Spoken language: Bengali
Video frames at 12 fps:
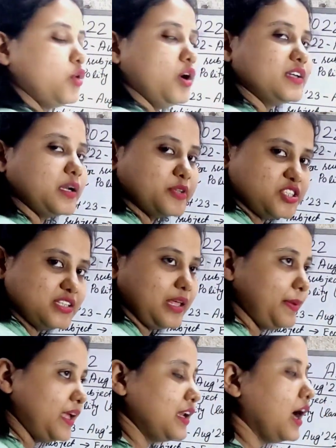দু ঘন্টার বেশি
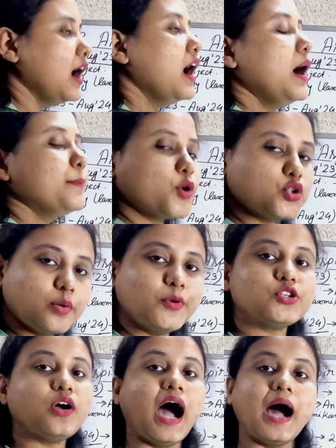দেবেই না
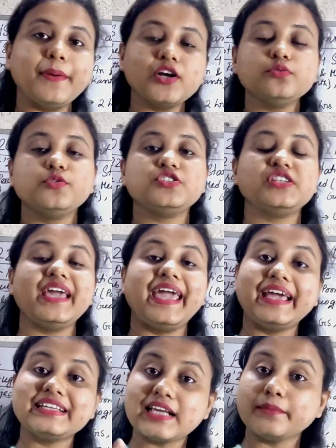প্রথমত আবারও বলছি
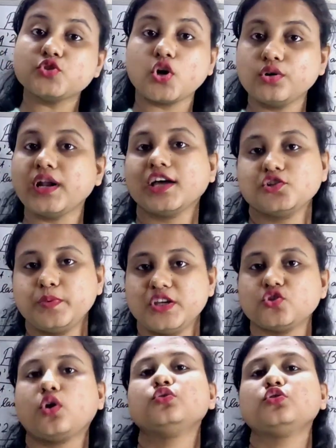এক্সাম যখন আসবে
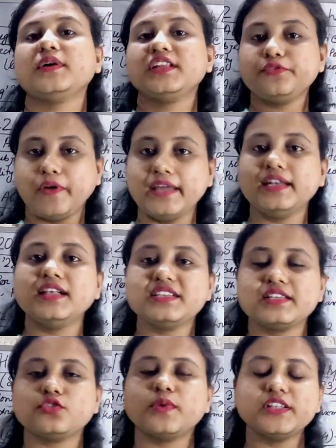যখন তোমাদের ফাইনাল
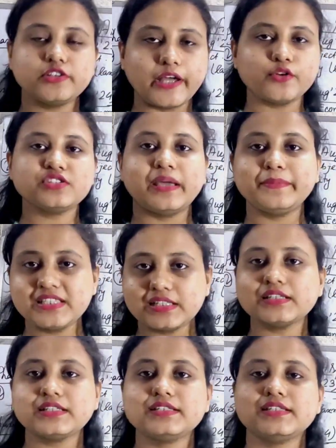যে তোমাদের তো এখন
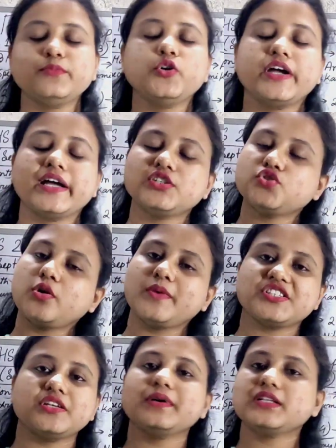সেমিস্টার সিস্টেম হয়ে গেছে ছ
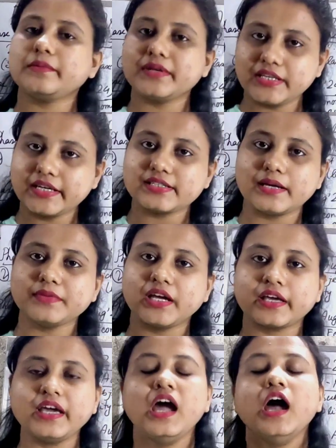মাসের মাথায় মাথায় এক্সাম
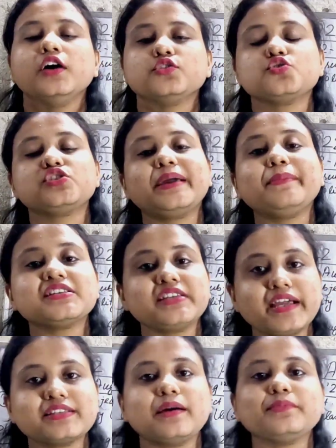থাকে তো যে মাসে
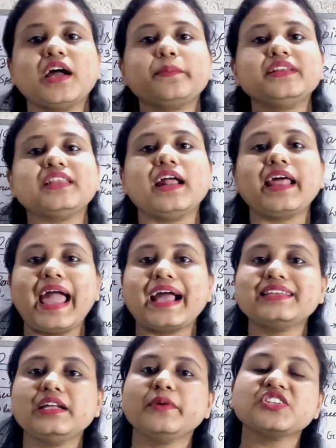এক্সাম থাকবে তার
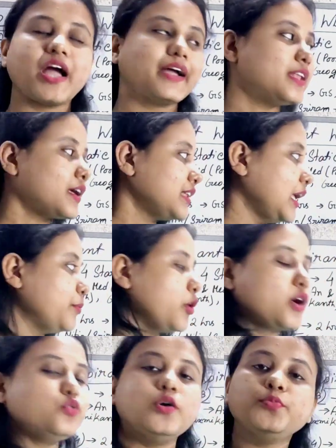এক দেড় মাস আগে থাকতে এই
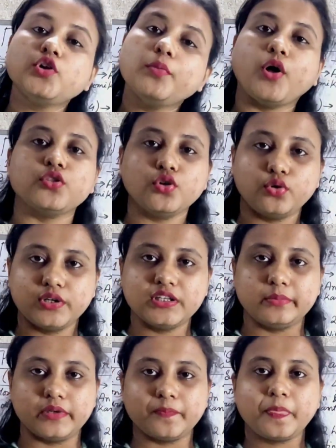পড়াগুলো পুরো বন্ধ করে
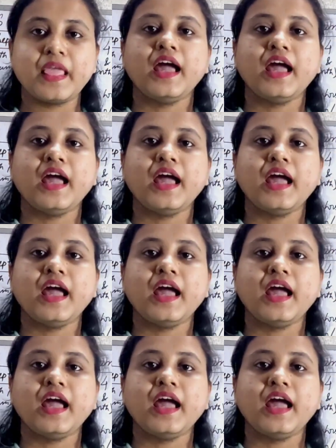দেবে